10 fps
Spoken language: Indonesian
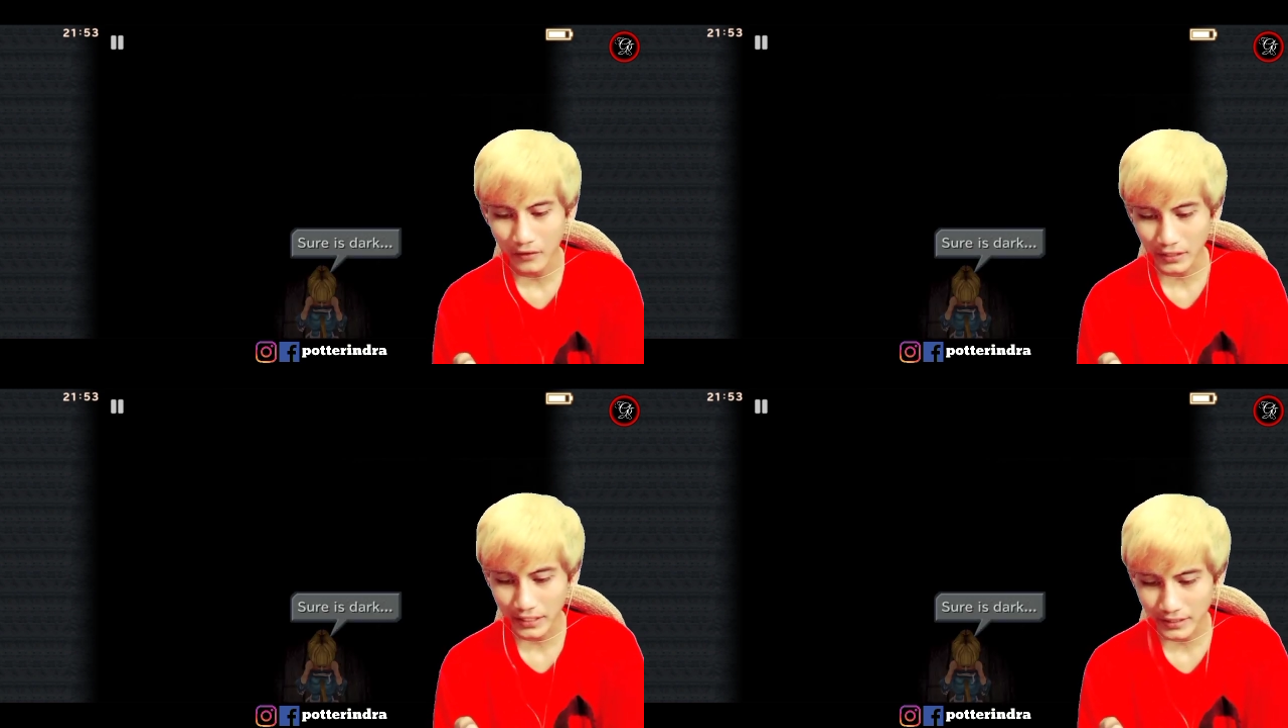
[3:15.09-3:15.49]

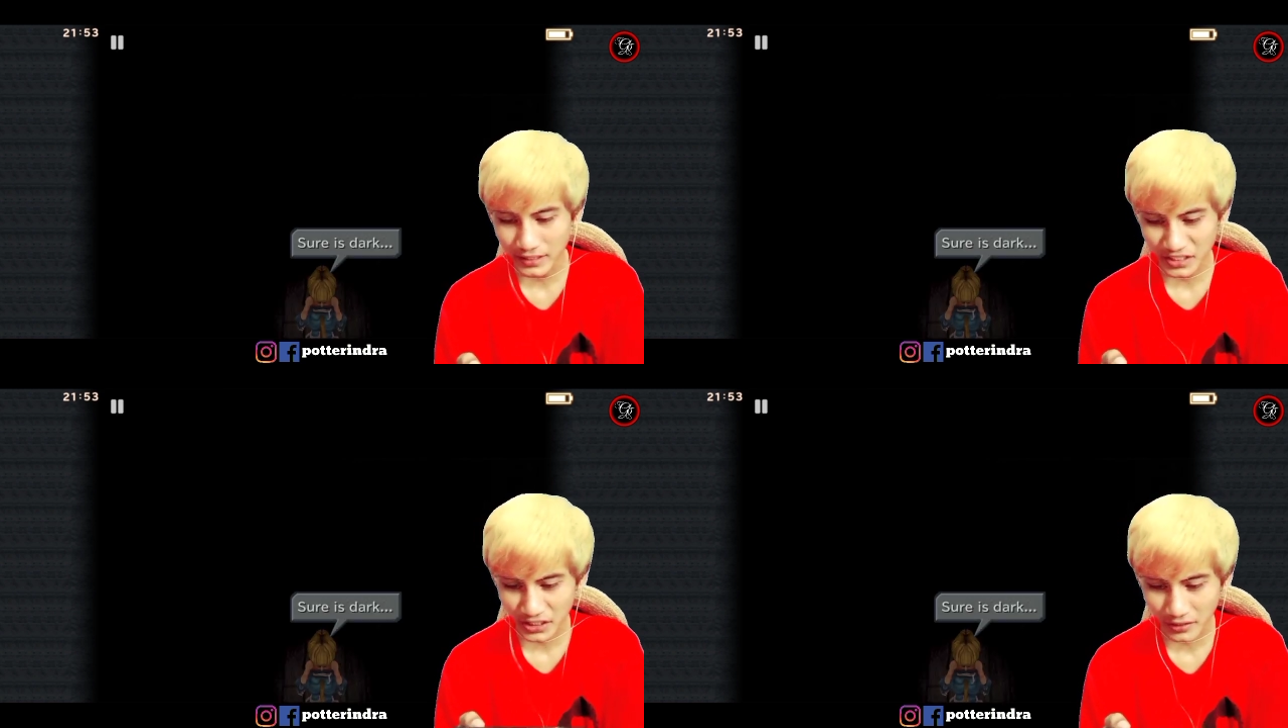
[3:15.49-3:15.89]
oke
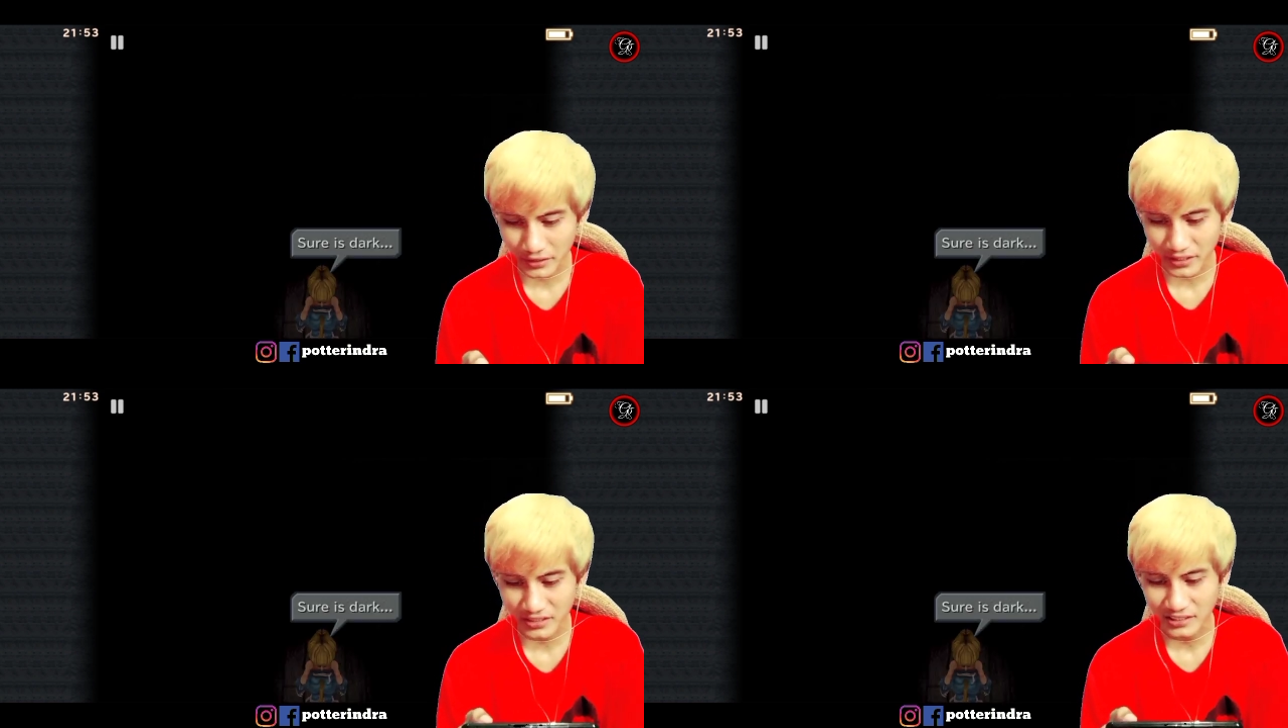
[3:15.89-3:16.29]
ini
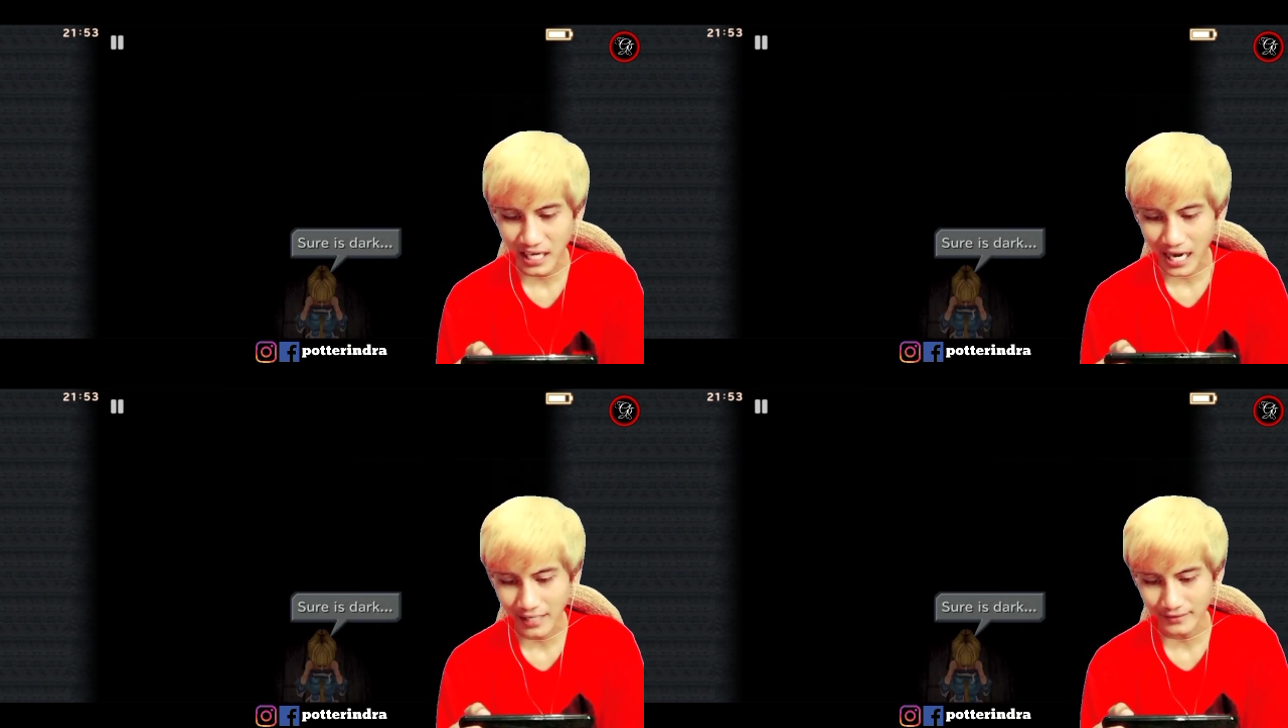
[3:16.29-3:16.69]
sure is
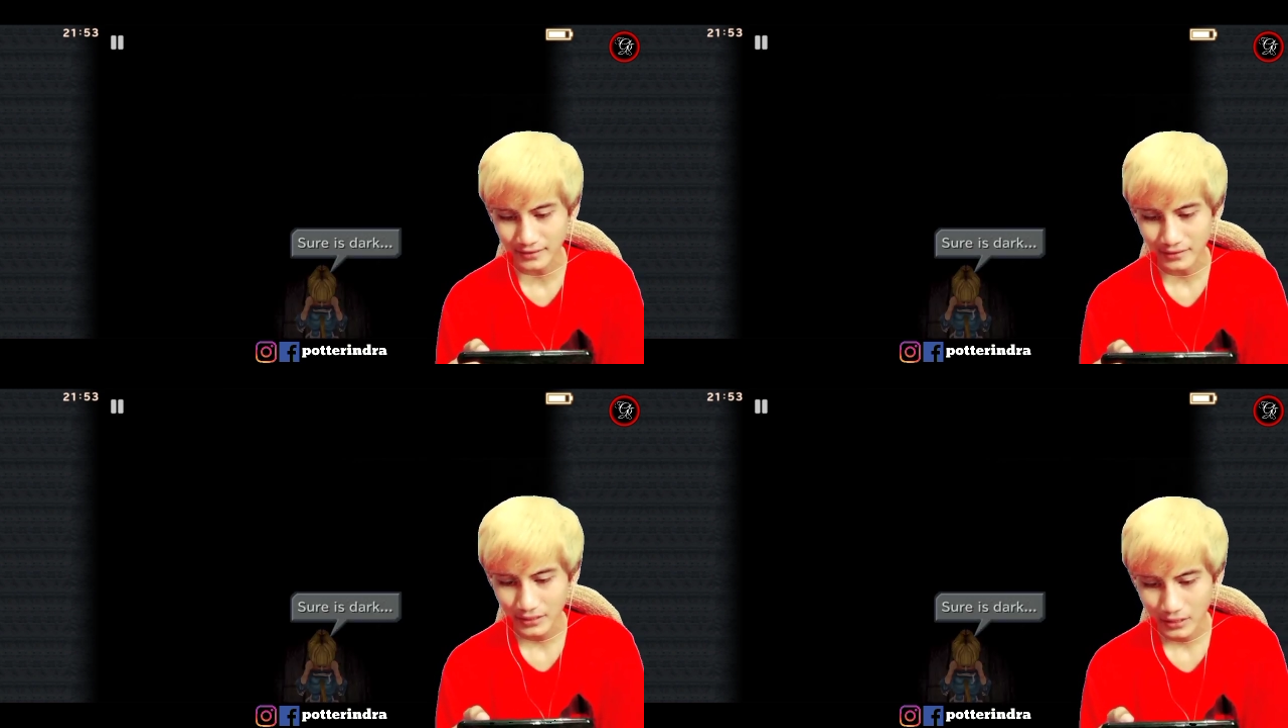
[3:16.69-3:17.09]

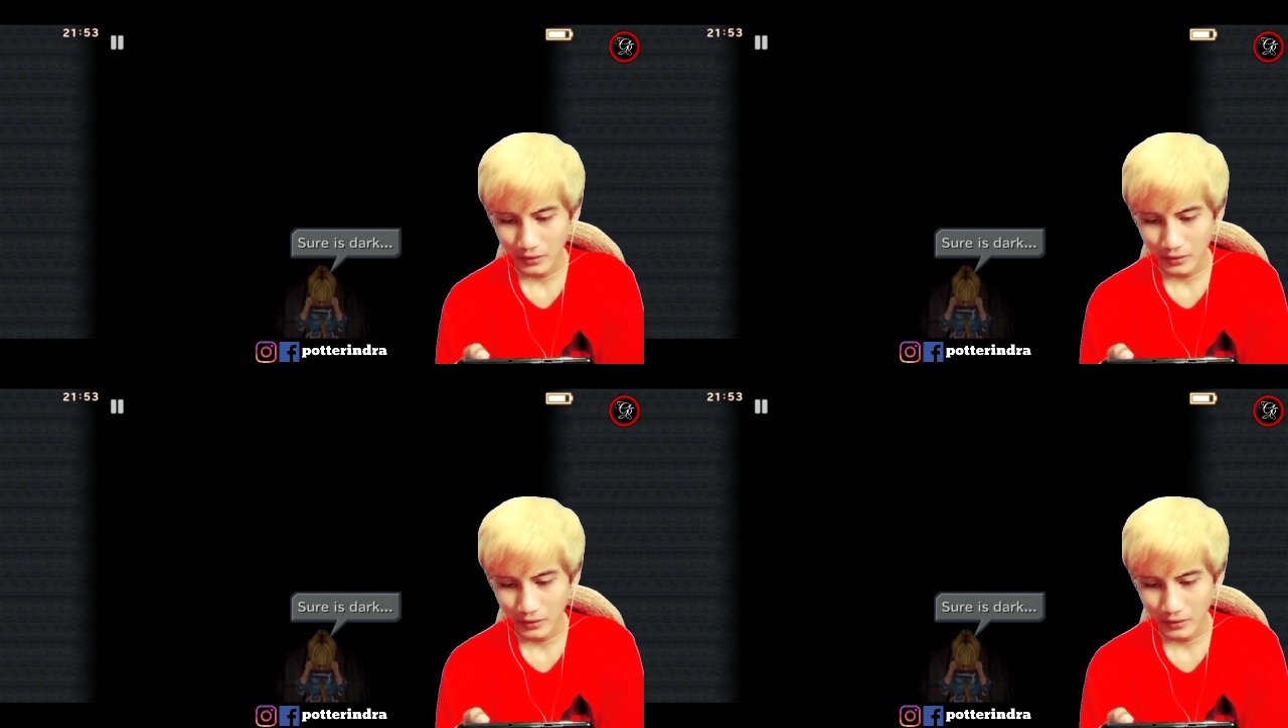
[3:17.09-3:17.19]
dark